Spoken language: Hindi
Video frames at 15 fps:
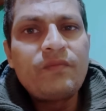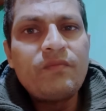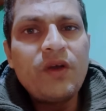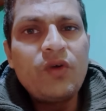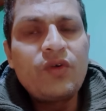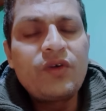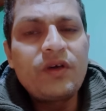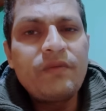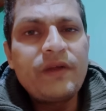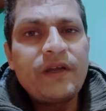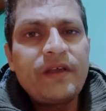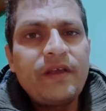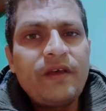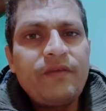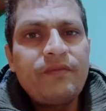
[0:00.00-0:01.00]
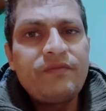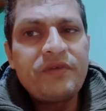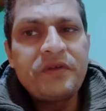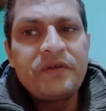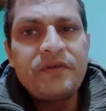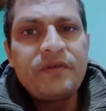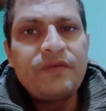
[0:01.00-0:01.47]
मैं उठकर बैठ गया
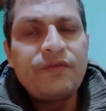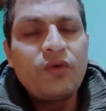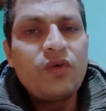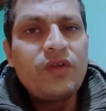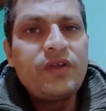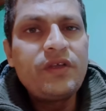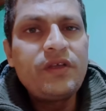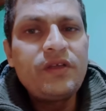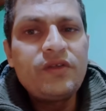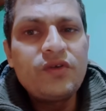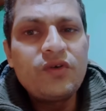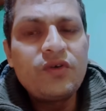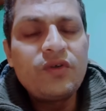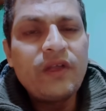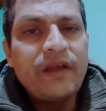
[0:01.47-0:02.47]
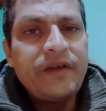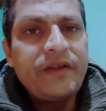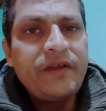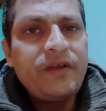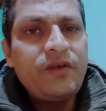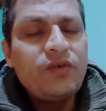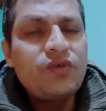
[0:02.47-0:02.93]
फिर फोन की जो लाइट
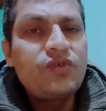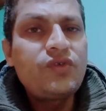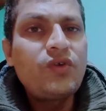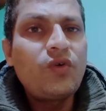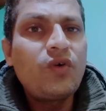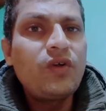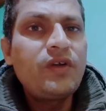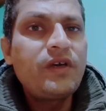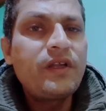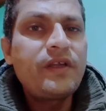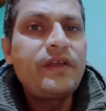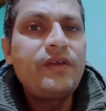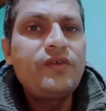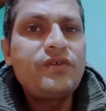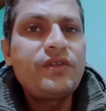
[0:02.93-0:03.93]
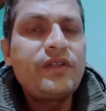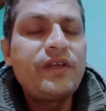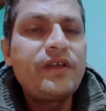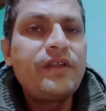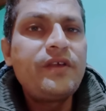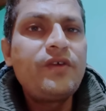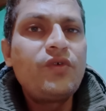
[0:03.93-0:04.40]
है उससे ऑन करके उसे
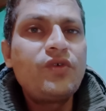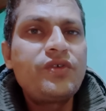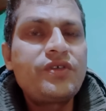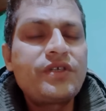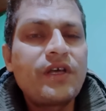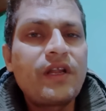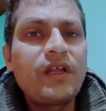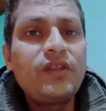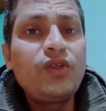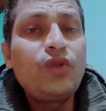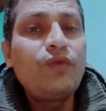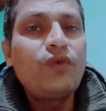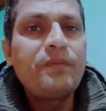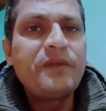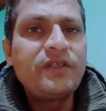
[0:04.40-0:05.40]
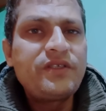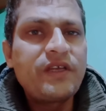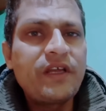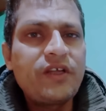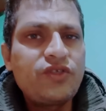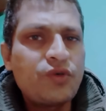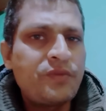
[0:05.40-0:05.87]
देखने की कोशिश कर रहा था तो वो अपना
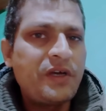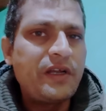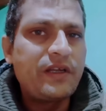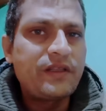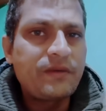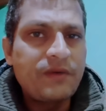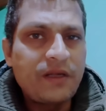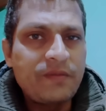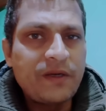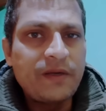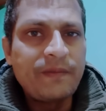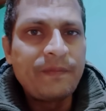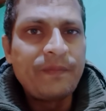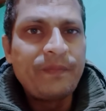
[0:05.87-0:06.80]
चेहरा छुपा रहा था बार बार